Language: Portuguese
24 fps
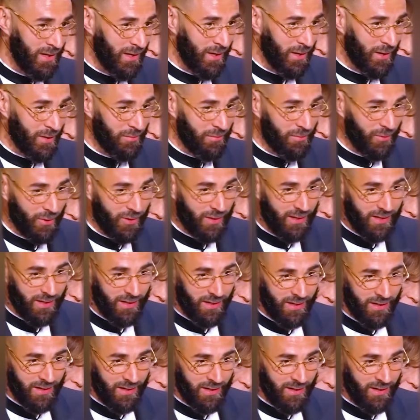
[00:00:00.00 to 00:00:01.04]
é uma coisa
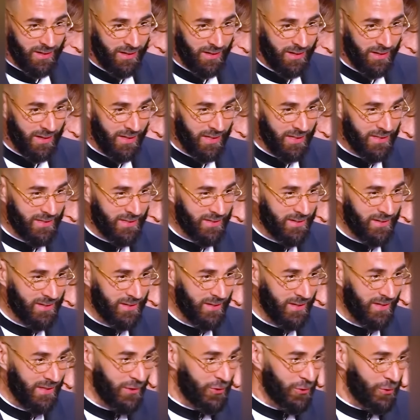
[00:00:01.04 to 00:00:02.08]
impossível de se
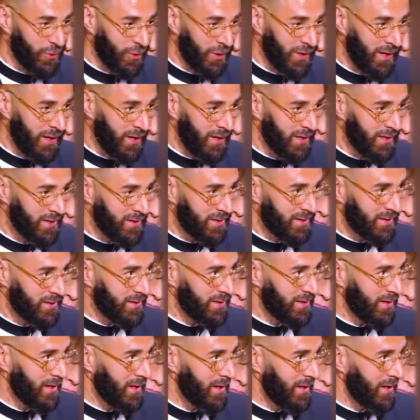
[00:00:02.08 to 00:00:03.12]
repetir. História
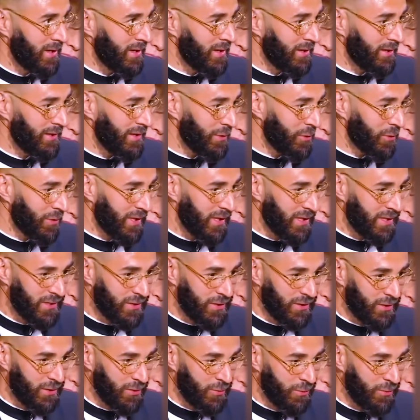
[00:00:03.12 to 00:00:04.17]
é,
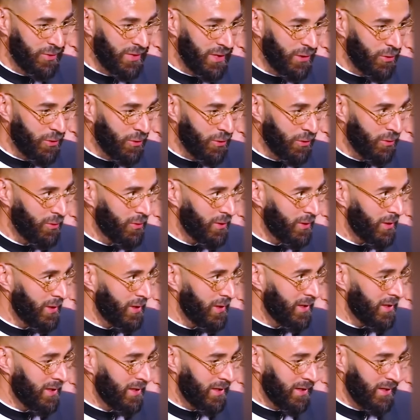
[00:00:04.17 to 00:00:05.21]
digo que é o
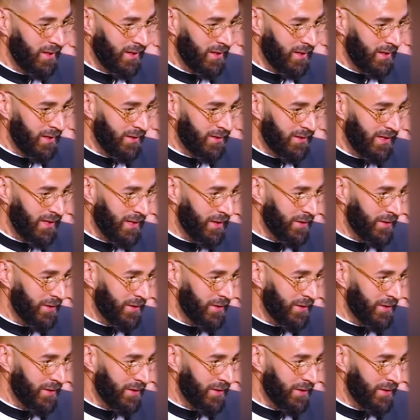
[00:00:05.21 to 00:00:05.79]
único na ah,